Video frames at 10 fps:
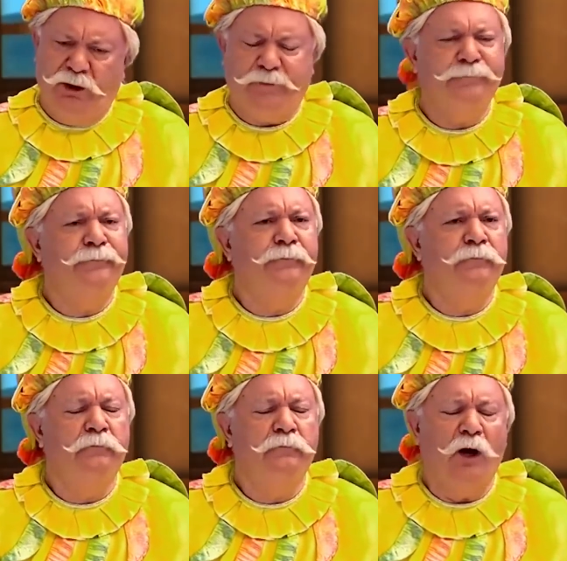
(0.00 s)
Kim bilir?
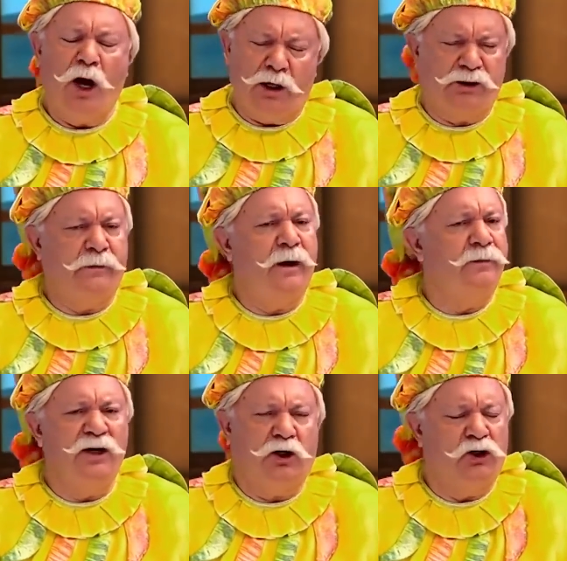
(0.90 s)
Her
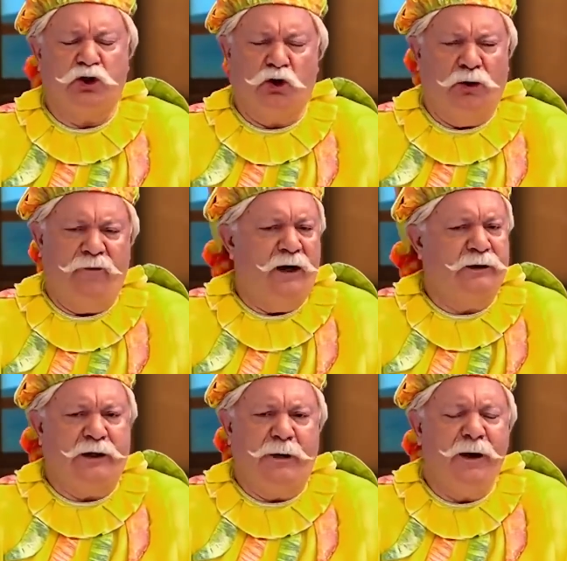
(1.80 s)
zaman bir ikinci yol
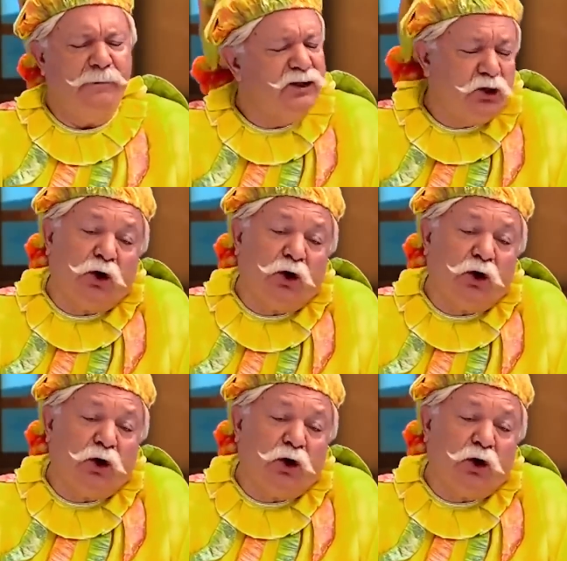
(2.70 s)
vardır ama biz